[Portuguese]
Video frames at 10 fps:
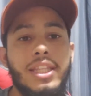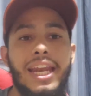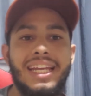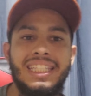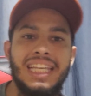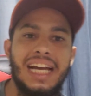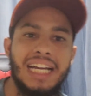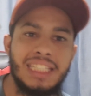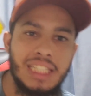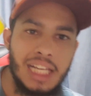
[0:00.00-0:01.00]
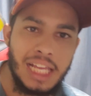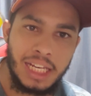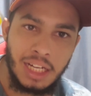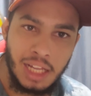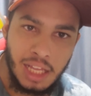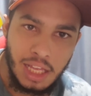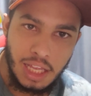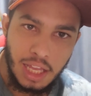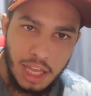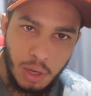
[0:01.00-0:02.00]
3 reais, galera.
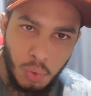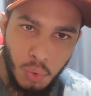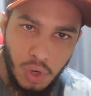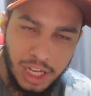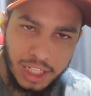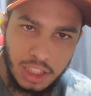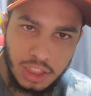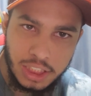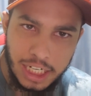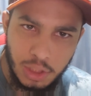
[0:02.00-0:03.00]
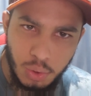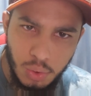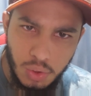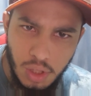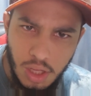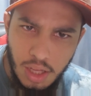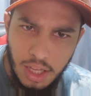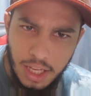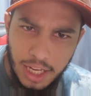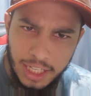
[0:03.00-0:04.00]
É o energético
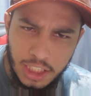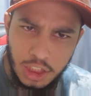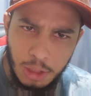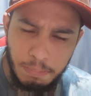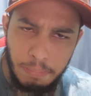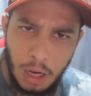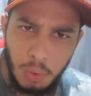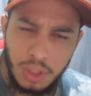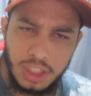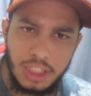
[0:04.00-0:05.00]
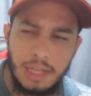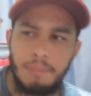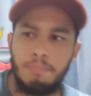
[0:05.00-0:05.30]
Energy Power da